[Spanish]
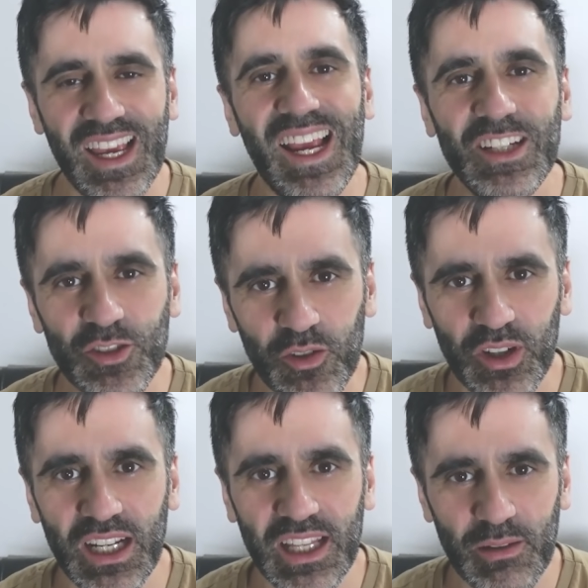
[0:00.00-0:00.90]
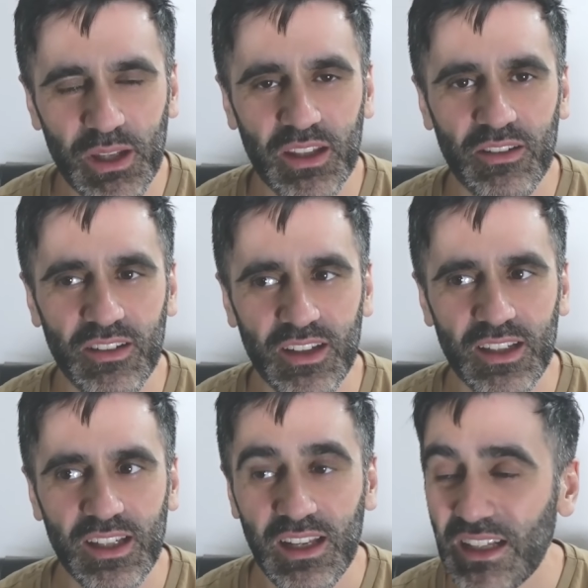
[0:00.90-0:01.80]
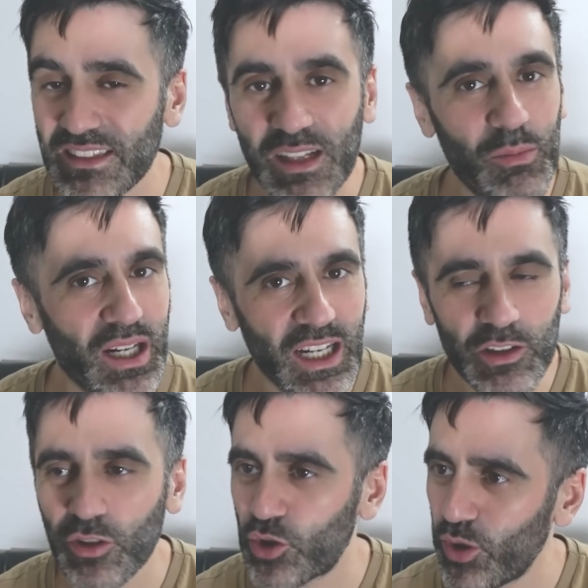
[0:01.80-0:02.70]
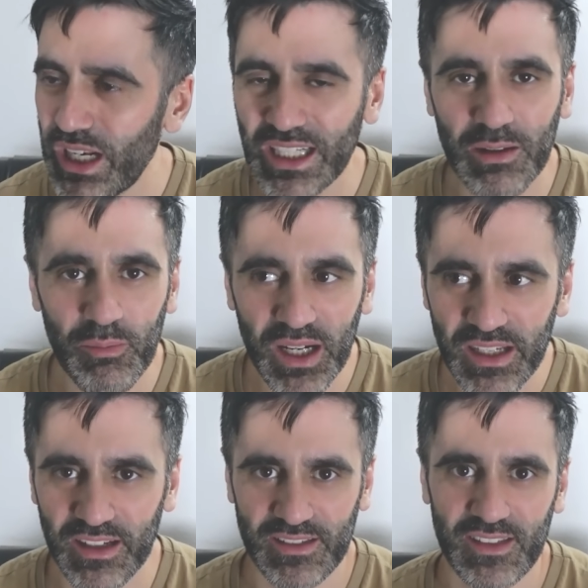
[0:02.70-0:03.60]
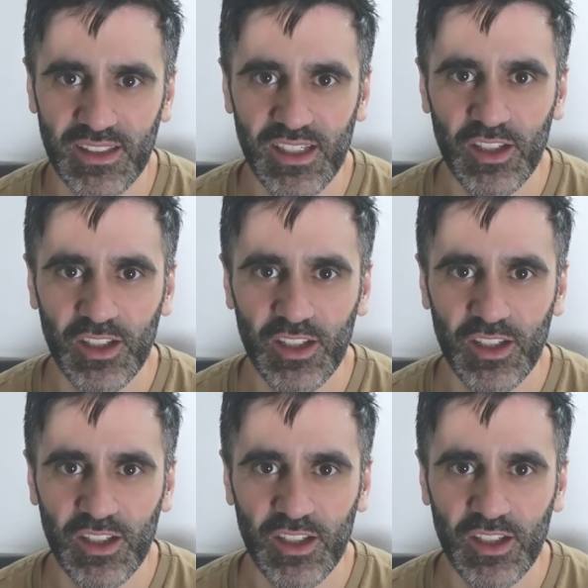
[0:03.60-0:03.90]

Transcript: Eso es lo que les da miedo. Les están bajando todas las campañas.